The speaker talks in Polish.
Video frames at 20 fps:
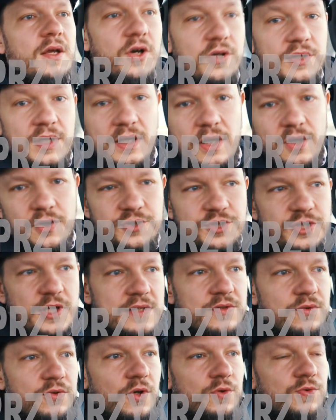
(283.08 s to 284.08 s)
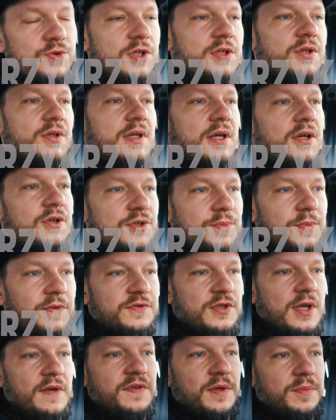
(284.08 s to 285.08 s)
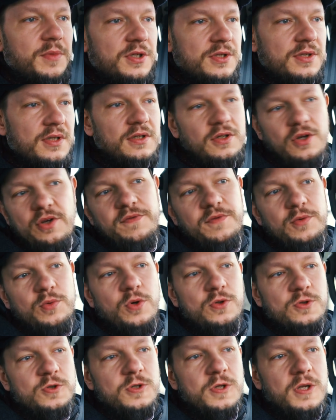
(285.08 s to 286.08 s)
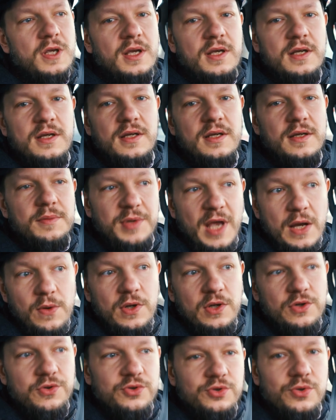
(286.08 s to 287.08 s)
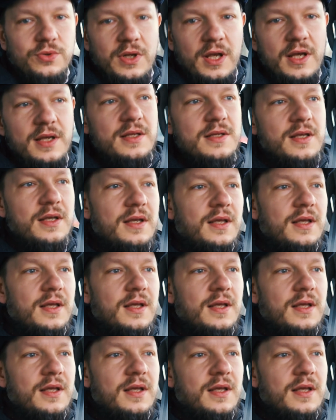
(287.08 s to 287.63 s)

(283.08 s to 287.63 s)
Od jakiegoś czasu dążę do tego, żeby w szafie mieć tylko i wyłącznie białe koszule.